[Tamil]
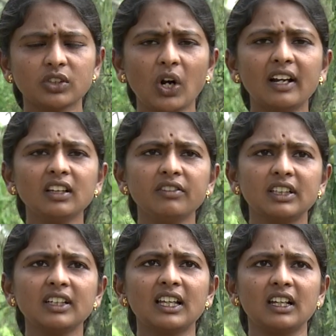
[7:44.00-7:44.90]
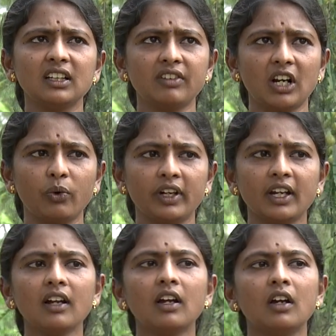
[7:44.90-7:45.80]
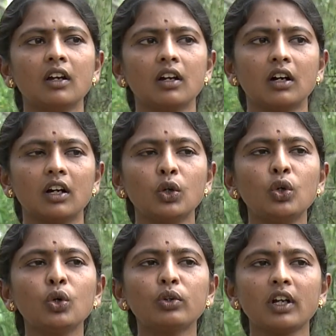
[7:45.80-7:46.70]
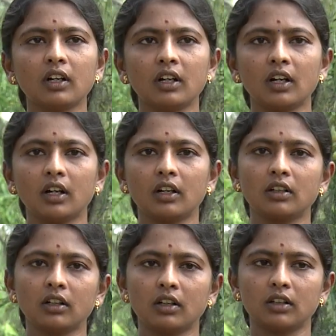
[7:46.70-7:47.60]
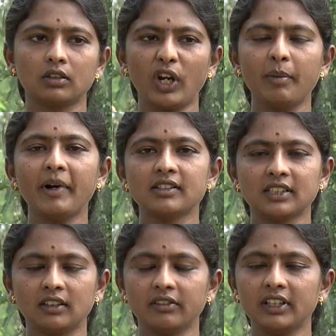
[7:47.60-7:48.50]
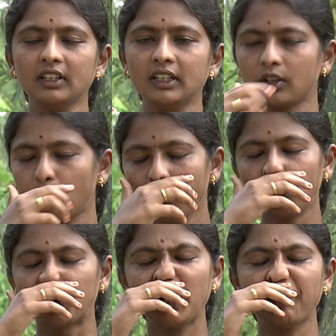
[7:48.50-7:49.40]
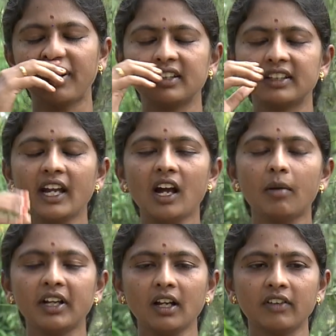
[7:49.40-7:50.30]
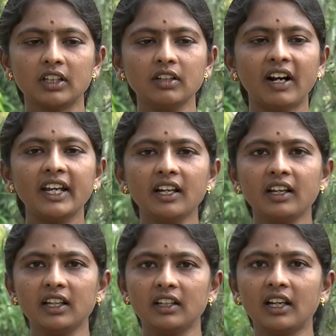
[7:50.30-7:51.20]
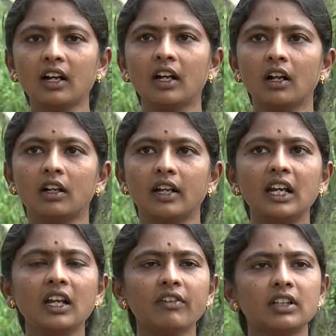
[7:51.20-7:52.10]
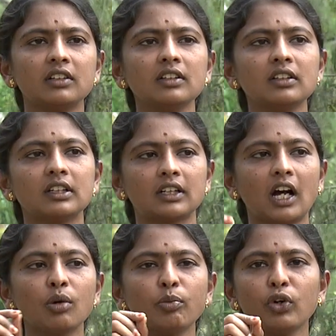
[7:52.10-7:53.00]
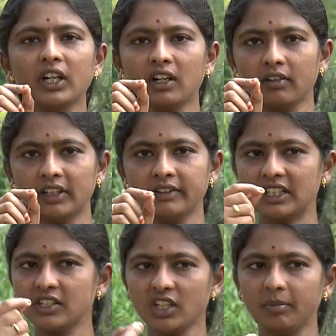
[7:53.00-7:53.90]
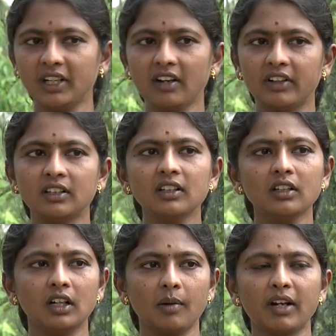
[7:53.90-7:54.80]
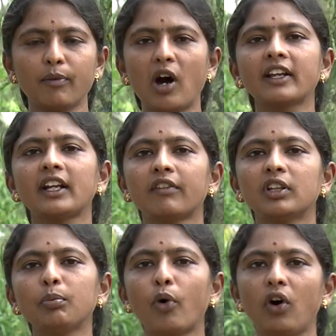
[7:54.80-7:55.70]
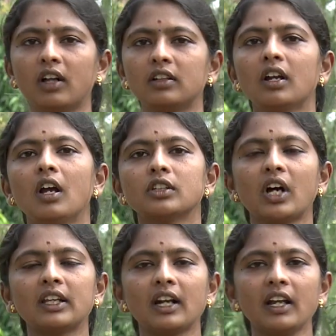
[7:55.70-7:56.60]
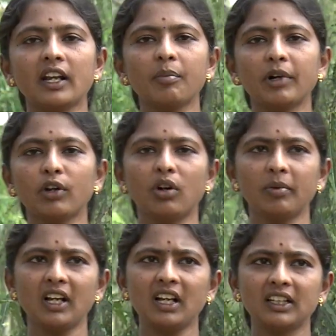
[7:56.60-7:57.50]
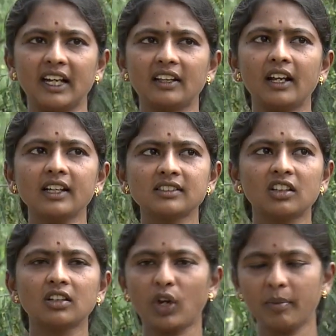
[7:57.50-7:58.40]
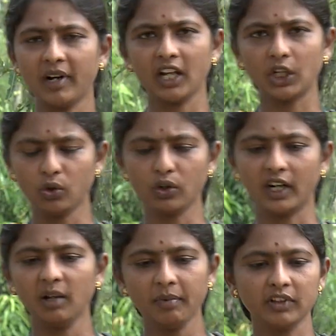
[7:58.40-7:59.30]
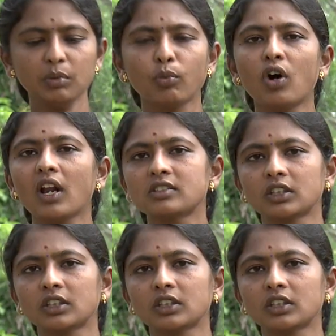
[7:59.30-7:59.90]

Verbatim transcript: ஸோ அடுத்து வந்து அதுலேருந்து வரக்கூடிய நுண்ணூட்ட குறைபாடு சத்து வந்து ரொம்ப முக்கியமானது ஏன் அப்படின்னா வந்து வணிக ரீதியாக நெல்லி வந்து கரும்புள்ளிகள் வந்து வந்துச்சு அப்படின்னா வந்து நம்மளுக்கு மார்க்கெட்டுக்கு வந்து போகாது ஸோ அதனால் என்ன பண்ணணும் அப்படின்னா அதுக்கு என்ன சத்து குறைபாடாக இருக்கும் கண்டிப்பாக வந்து போரான்